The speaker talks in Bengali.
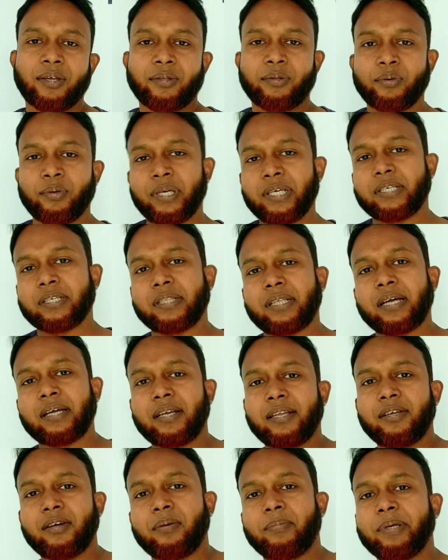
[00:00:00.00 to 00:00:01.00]
তো এটা
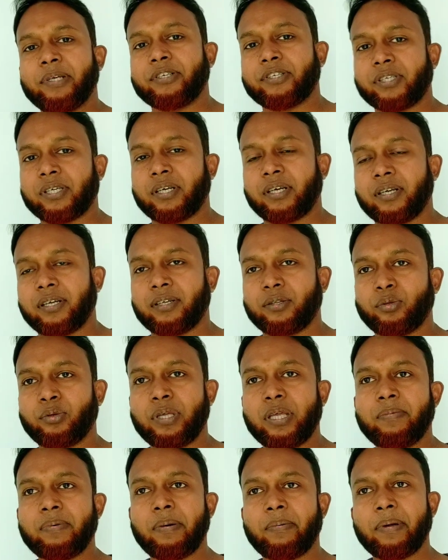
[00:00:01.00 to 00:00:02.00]
থাকলেই হবে ইনশাল্লাহ তো
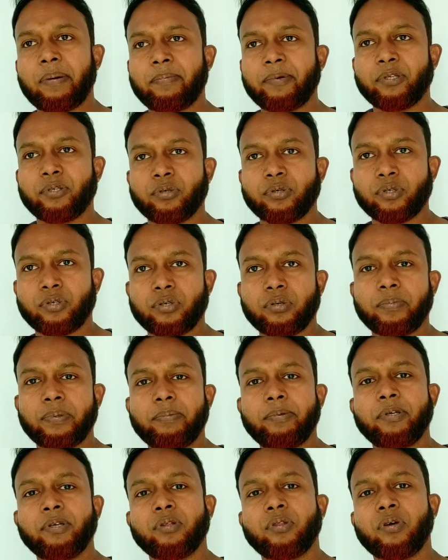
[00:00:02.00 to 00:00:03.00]
এইভাবে আপনি ছোট ছোট
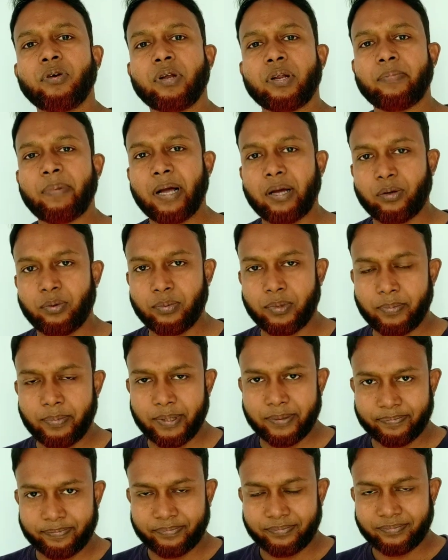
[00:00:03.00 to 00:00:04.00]
বিভিন্ন ধরনের বাক্য বলবেন